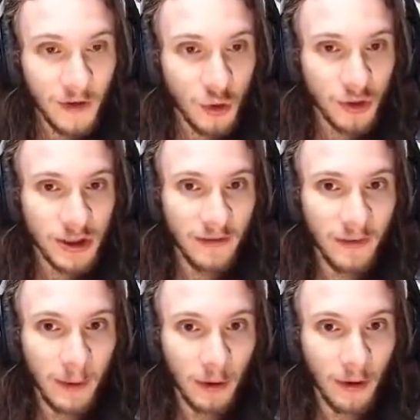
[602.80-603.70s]
Fechou safe,
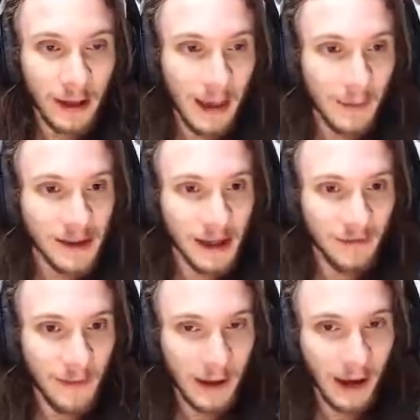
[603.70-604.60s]
mano. Quebra isso aí,
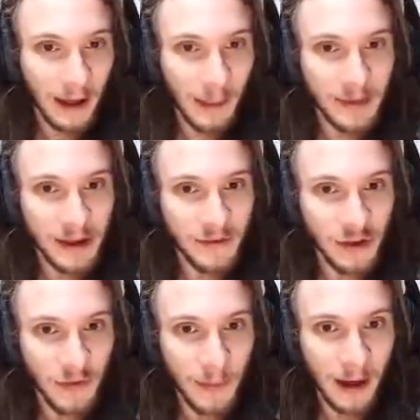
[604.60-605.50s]
vem pra cá, quebra isso aí,
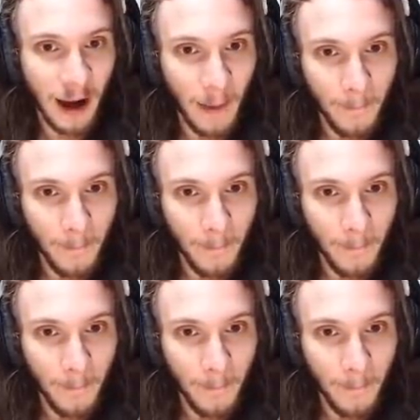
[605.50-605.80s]
Vitinho, vem pra cá.